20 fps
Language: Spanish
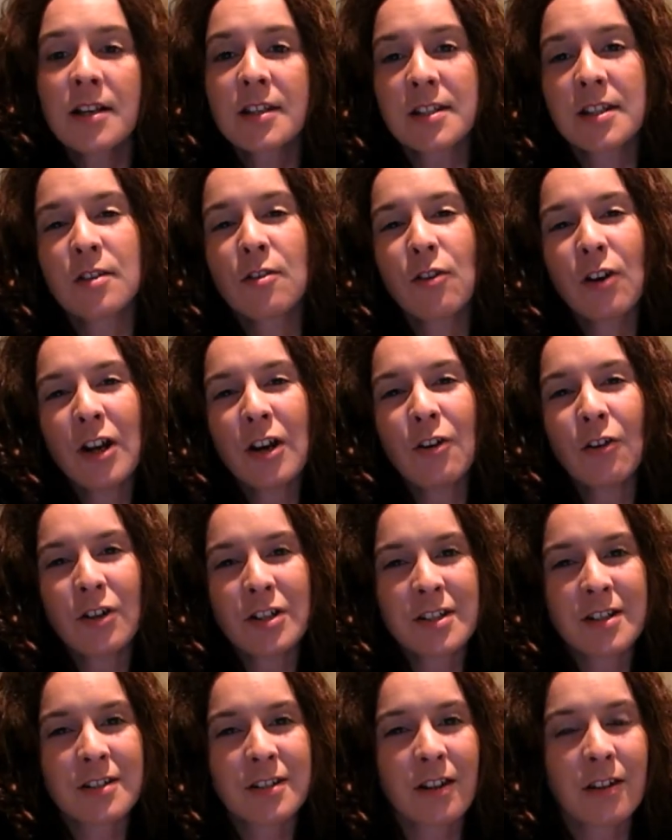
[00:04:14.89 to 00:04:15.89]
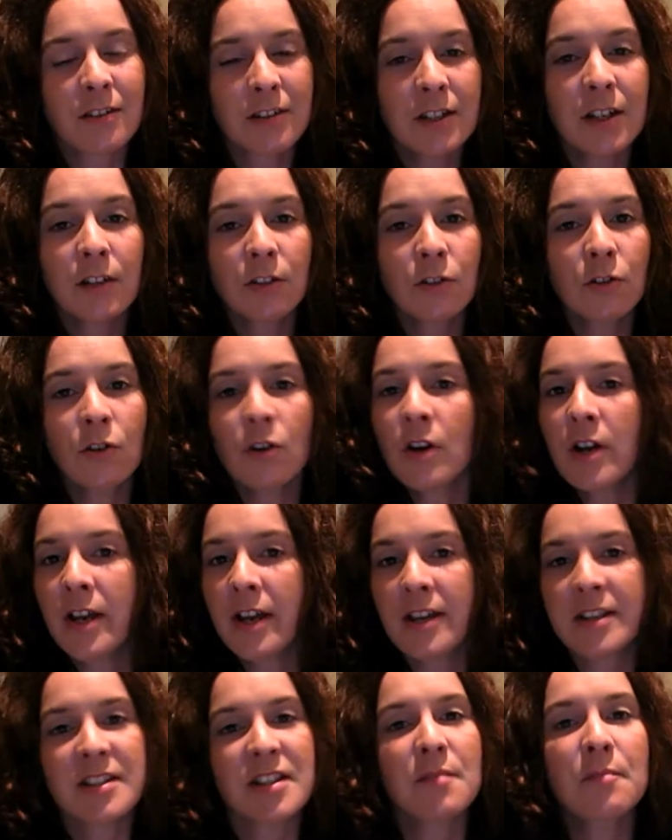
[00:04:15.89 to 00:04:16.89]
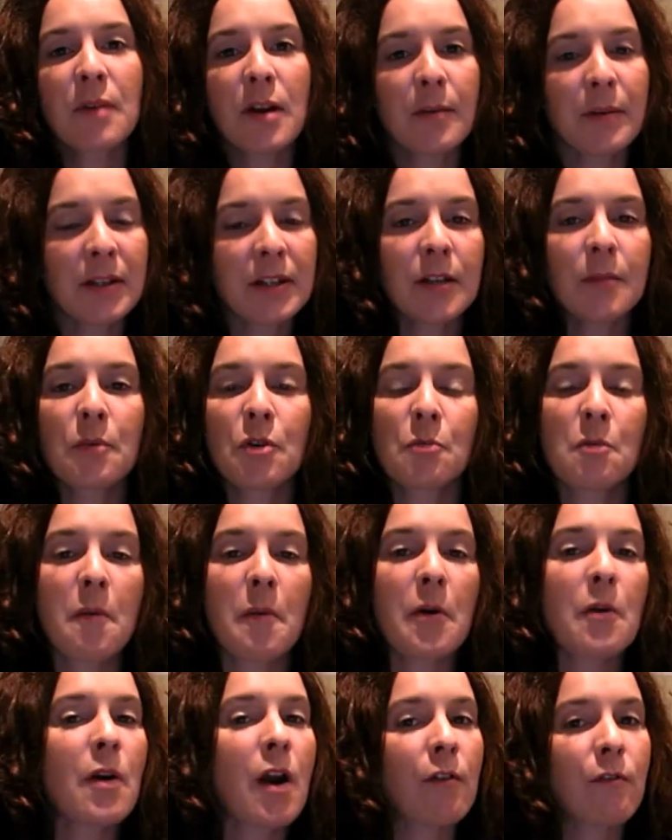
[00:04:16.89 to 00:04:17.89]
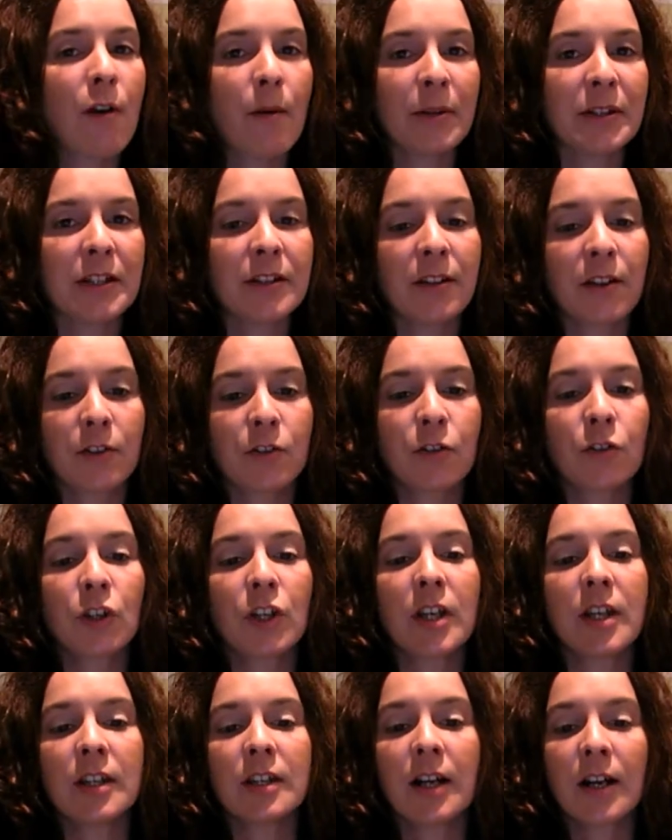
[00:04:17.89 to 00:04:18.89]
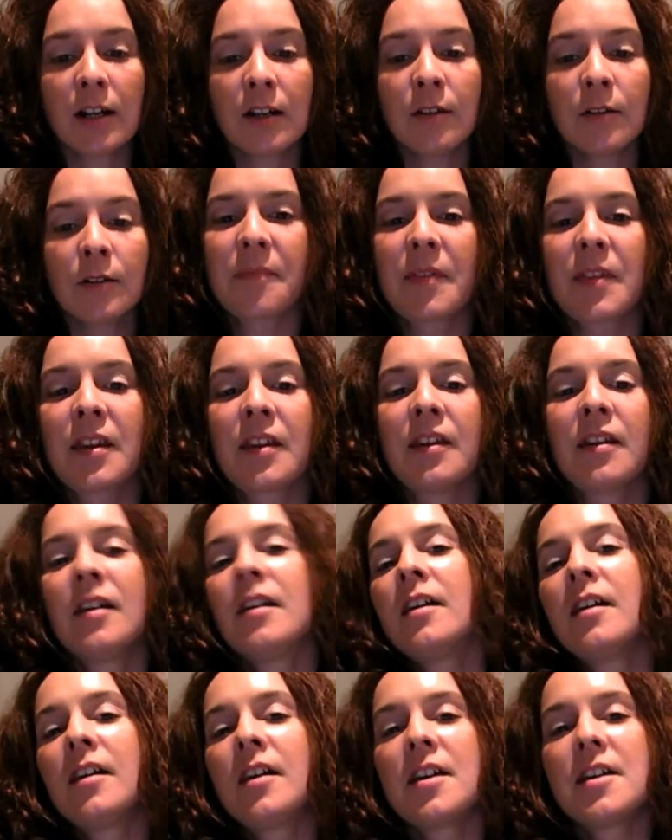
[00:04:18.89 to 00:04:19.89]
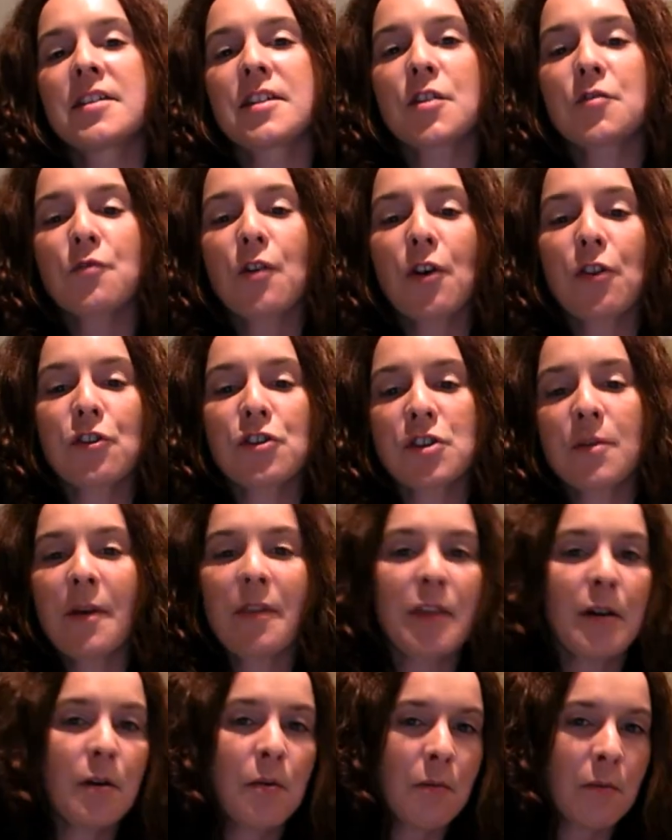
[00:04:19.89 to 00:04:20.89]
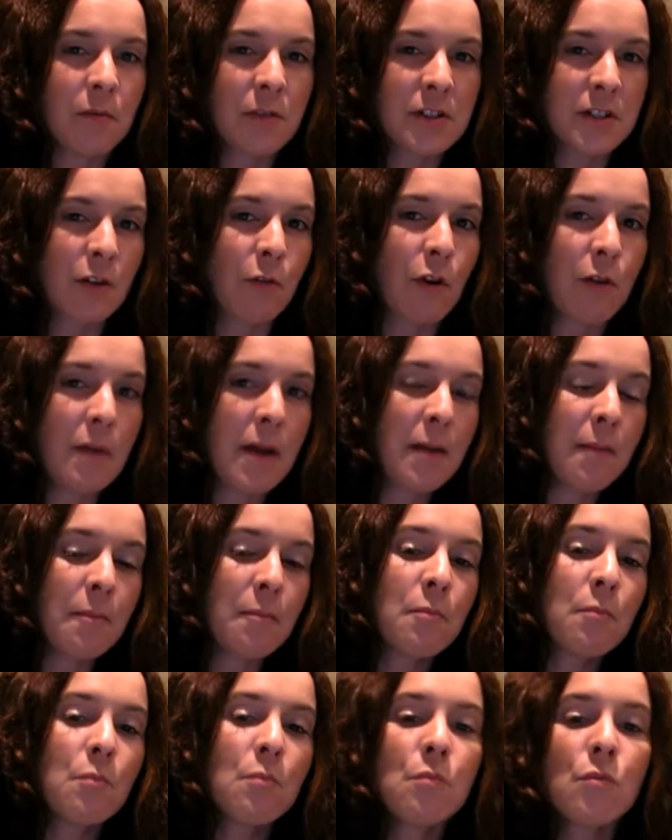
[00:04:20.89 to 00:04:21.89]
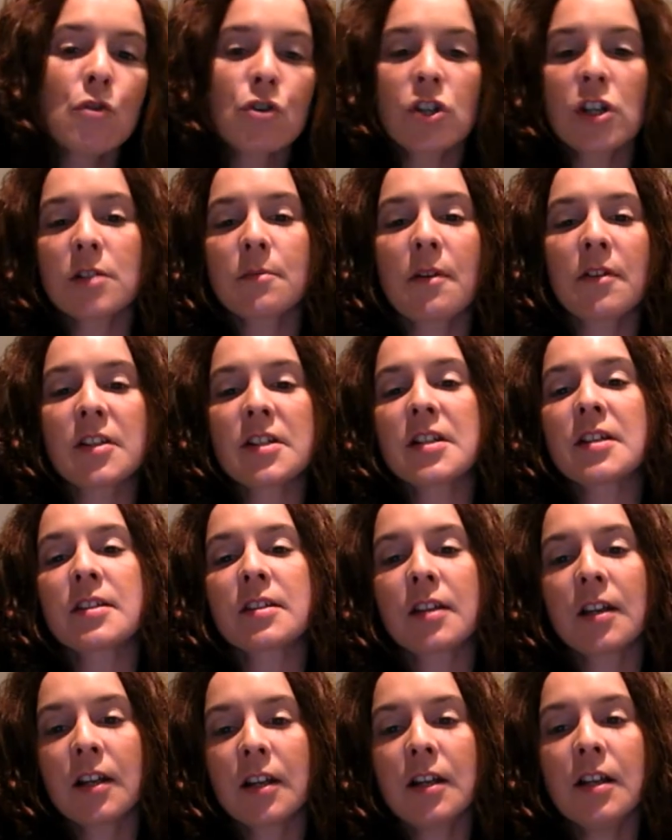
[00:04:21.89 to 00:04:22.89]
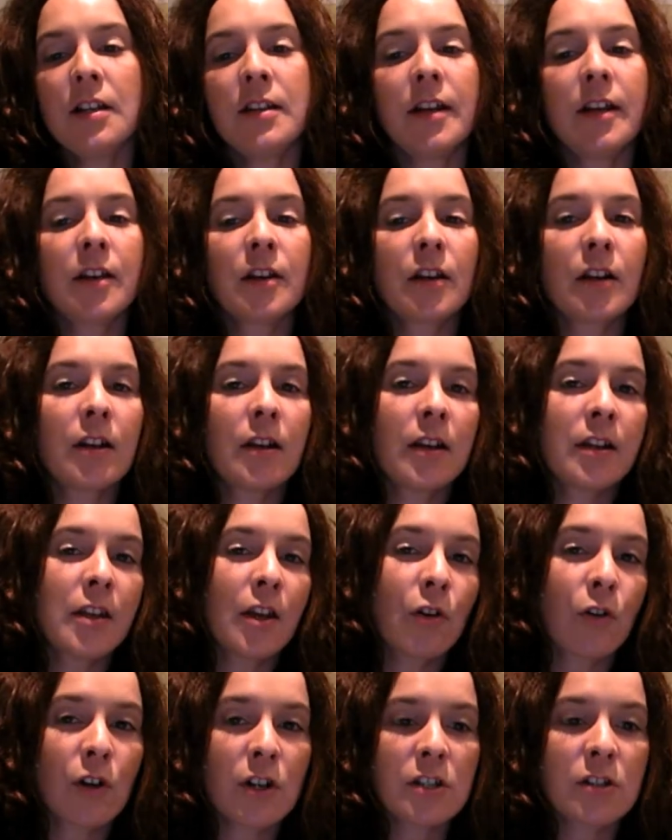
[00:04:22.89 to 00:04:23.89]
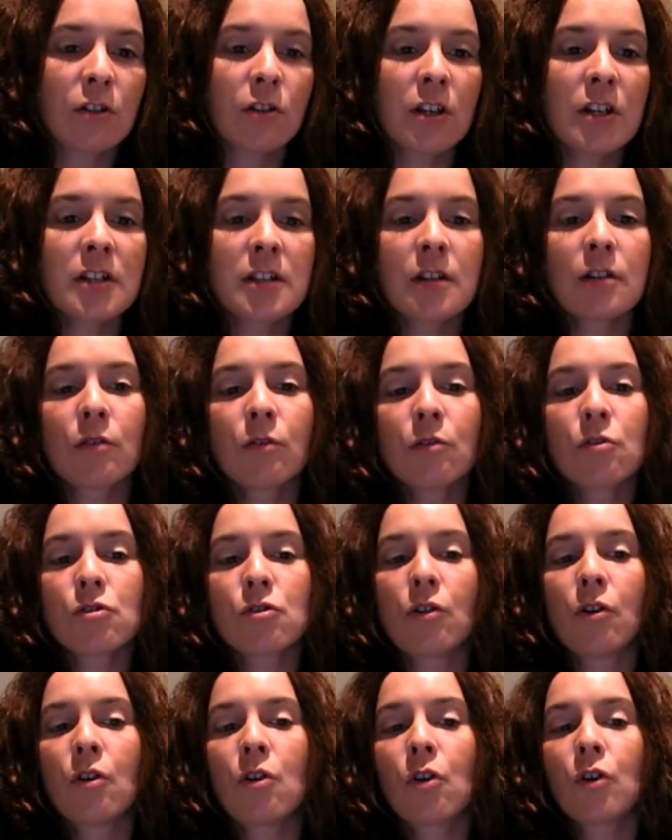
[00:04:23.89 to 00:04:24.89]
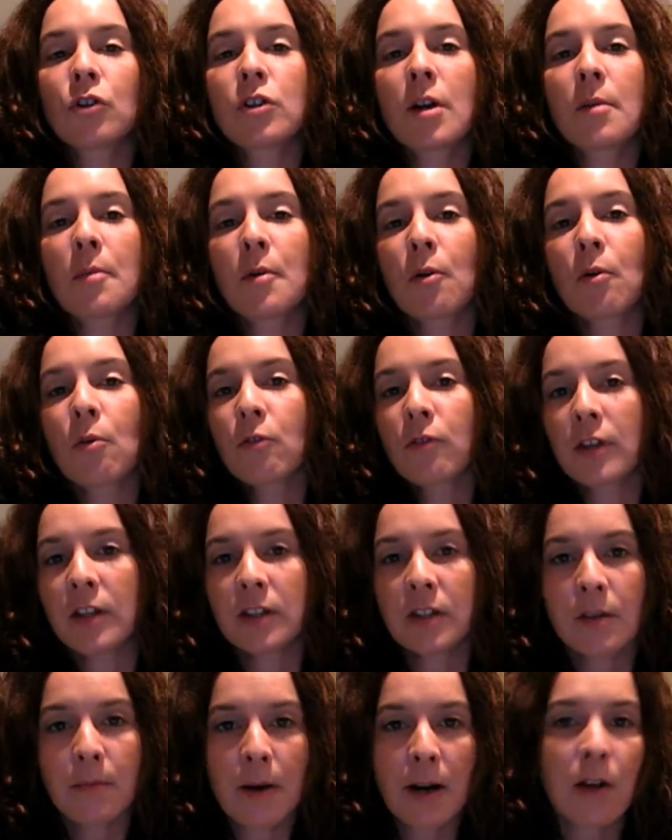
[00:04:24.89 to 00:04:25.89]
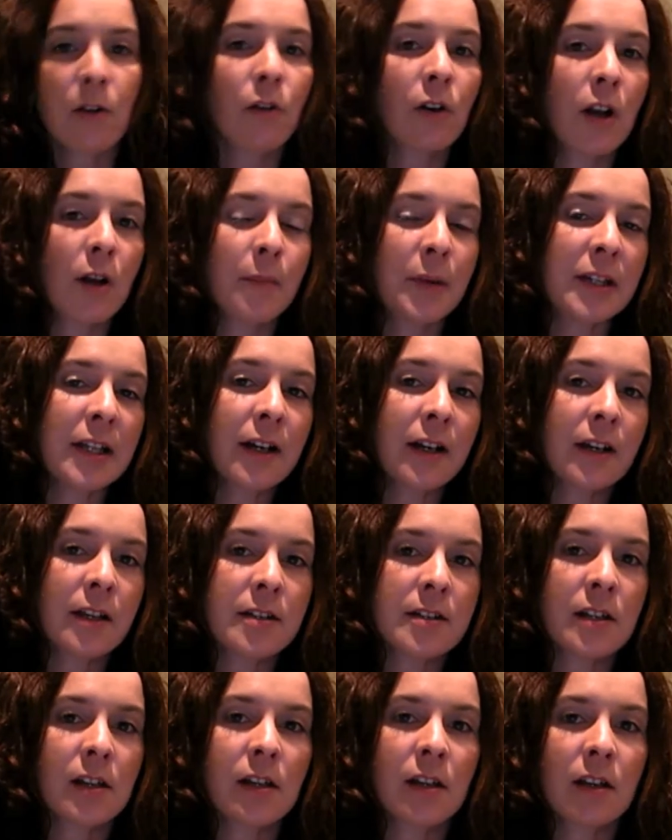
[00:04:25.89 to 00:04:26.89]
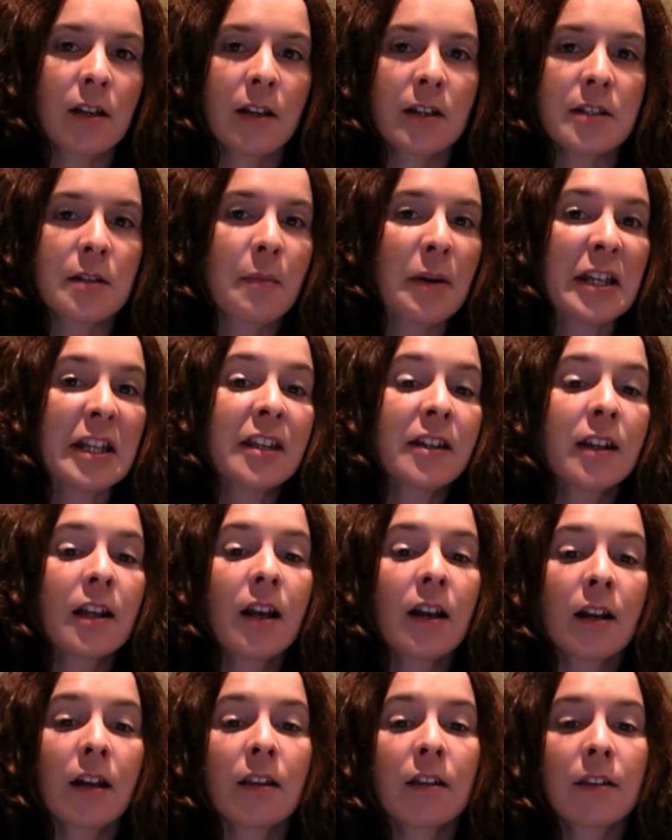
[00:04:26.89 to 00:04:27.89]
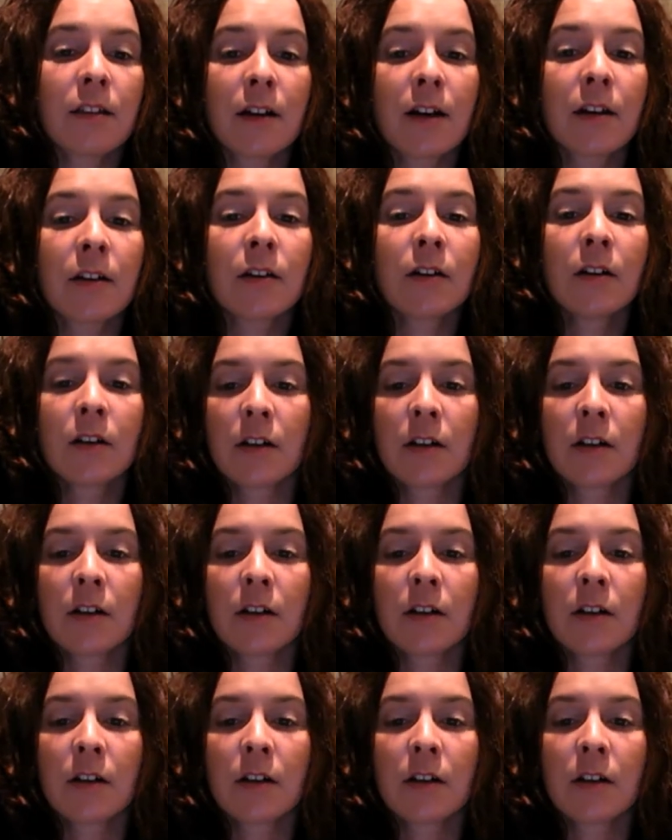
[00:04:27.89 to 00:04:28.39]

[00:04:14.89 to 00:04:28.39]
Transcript: sino que lo que se está haciendo es simplemente promover una alfabetización digital este esfuerzo se, vuelve muchas veces estéril y en, ocasiones incluso contraproducente para con la meta que se, pretende alcanzar.